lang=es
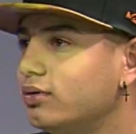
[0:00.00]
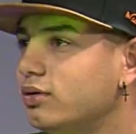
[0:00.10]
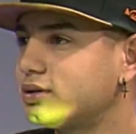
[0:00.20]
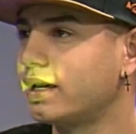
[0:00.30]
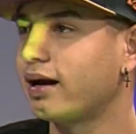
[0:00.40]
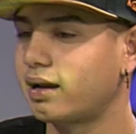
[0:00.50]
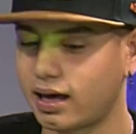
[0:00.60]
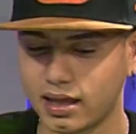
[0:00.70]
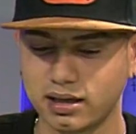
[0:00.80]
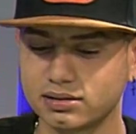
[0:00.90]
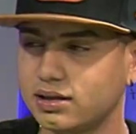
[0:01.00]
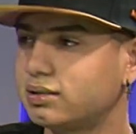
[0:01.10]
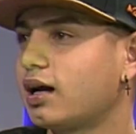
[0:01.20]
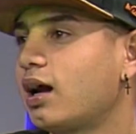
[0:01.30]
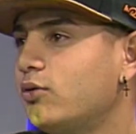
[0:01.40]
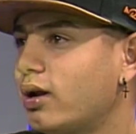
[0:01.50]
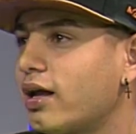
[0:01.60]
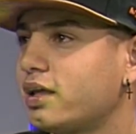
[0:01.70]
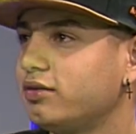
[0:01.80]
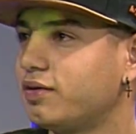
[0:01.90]
O sea, cada quien se destaca Sin
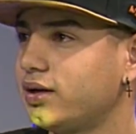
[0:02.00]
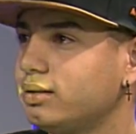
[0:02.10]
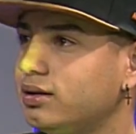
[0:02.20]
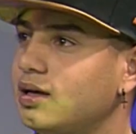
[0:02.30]
hablar.